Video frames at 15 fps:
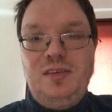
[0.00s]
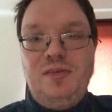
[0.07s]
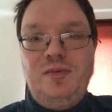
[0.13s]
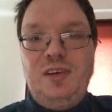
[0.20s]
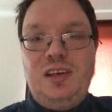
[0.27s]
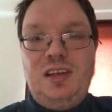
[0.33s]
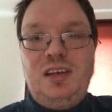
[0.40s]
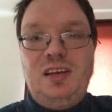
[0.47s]

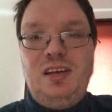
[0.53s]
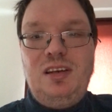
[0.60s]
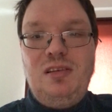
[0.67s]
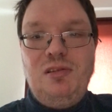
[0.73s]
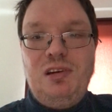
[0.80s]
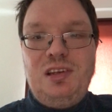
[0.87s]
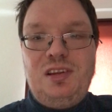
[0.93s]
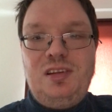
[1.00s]
wie die
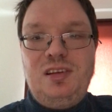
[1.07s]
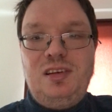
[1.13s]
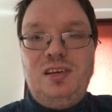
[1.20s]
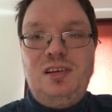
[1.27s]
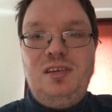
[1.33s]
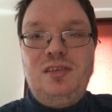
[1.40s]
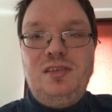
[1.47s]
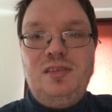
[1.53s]

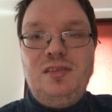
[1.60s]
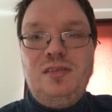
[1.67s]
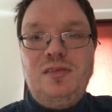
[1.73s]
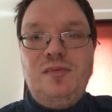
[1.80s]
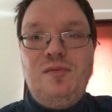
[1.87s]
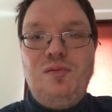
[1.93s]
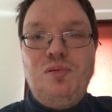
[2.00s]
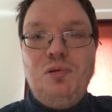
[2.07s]
Leute
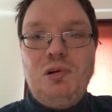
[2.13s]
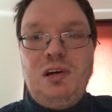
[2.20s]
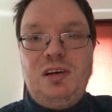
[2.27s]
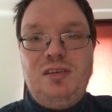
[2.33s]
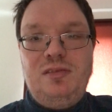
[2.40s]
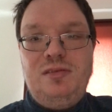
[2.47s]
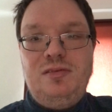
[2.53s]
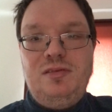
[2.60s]

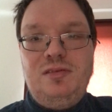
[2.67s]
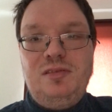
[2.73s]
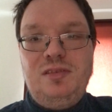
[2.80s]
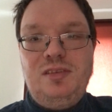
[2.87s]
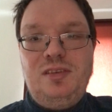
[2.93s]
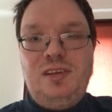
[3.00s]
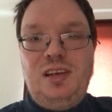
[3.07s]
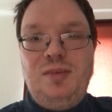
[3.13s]
vor
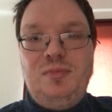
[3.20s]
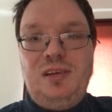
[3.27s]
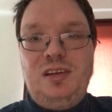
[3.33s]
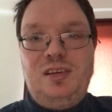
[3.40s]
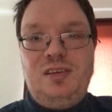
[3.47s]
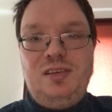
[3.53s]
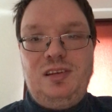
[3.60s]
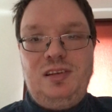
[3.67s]
dem
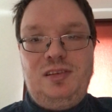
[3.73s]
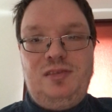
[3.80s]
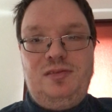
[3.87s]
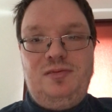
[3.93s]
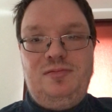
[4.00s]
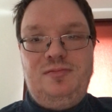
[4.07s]
Internet.